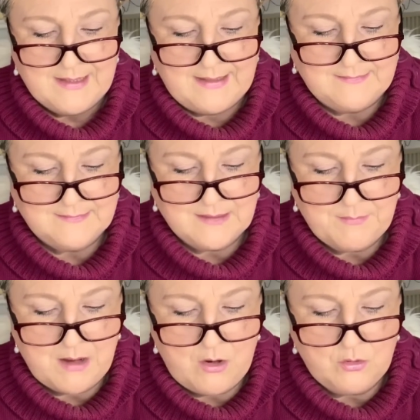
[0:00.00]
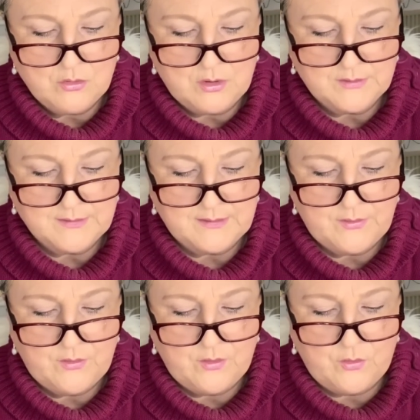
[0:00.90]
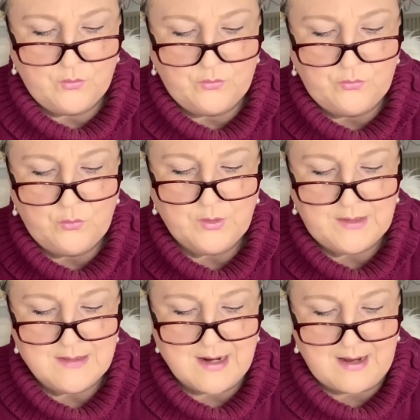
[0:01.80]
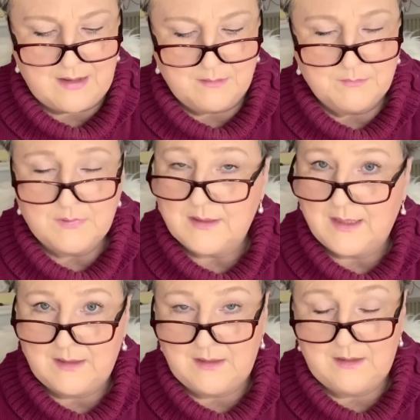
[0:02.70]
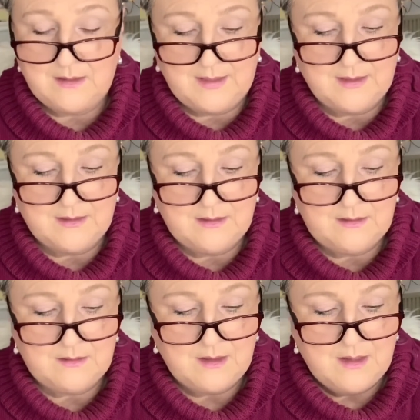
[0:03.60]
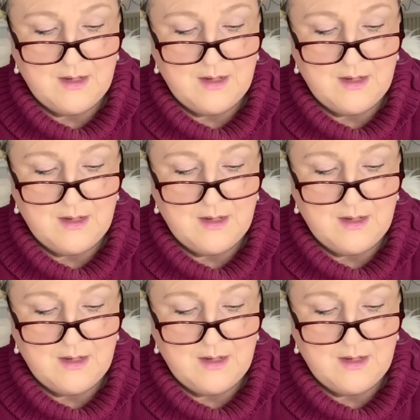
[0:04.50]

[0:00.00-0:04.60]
Es ist aber auch noch drin Syrikalm, kenne ich leider nicht.